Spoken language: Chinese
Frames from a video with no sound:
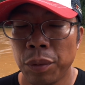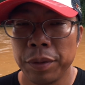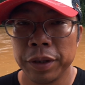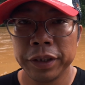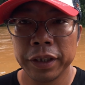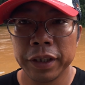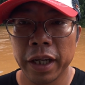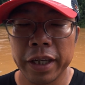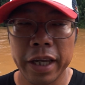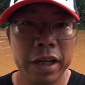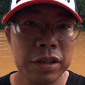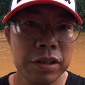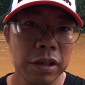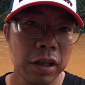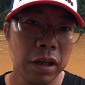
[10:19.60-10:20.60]
我们现在
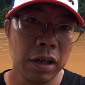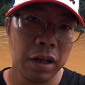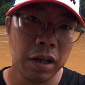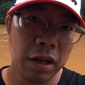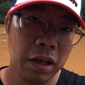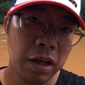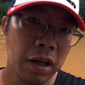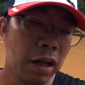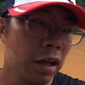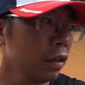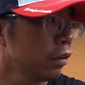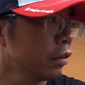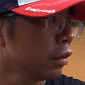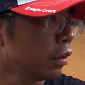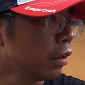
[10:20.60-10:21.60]
沿着
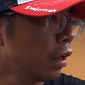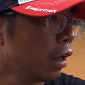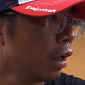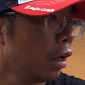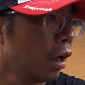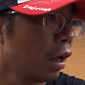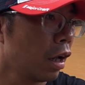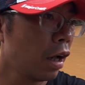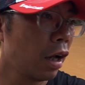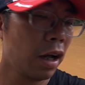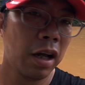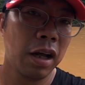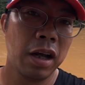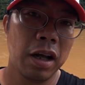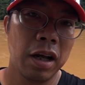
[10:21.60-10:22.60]

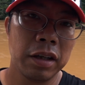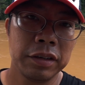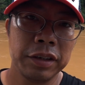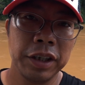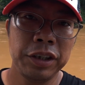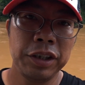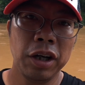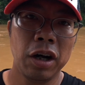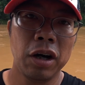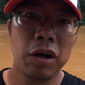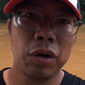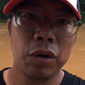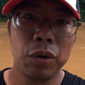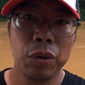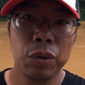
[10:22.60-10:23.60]
啊这
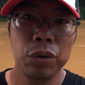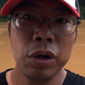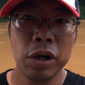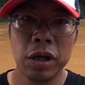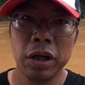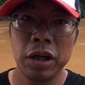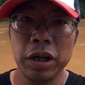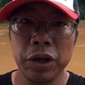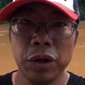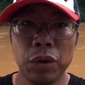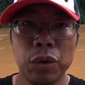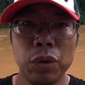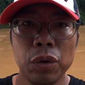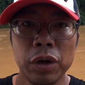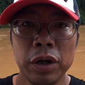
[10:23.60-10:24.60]
条河
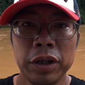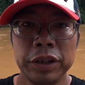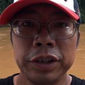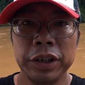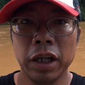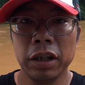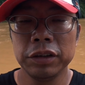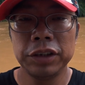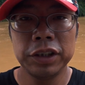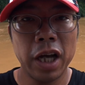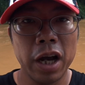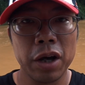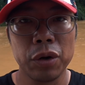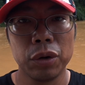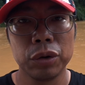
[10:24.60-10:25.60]
流向
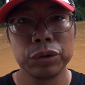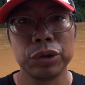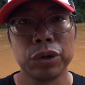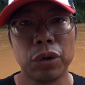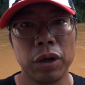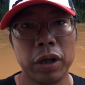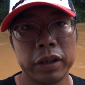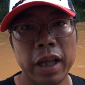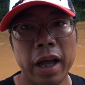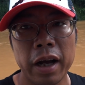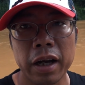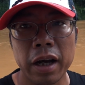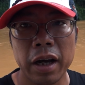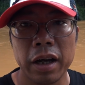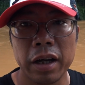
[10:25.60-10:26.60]
下游走了大
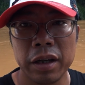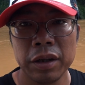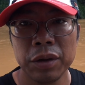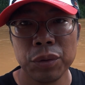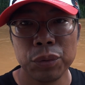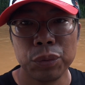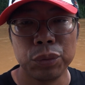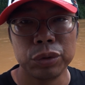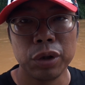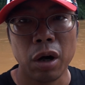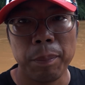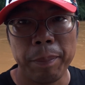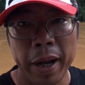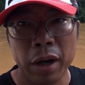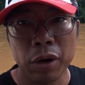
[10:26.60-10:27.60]
概五
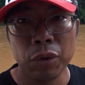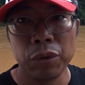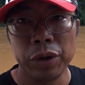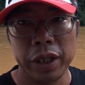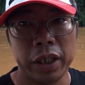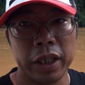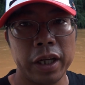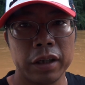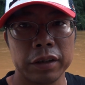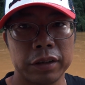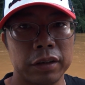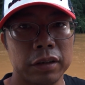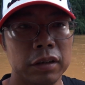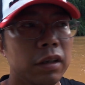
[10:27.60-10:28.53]
到八公里的样子，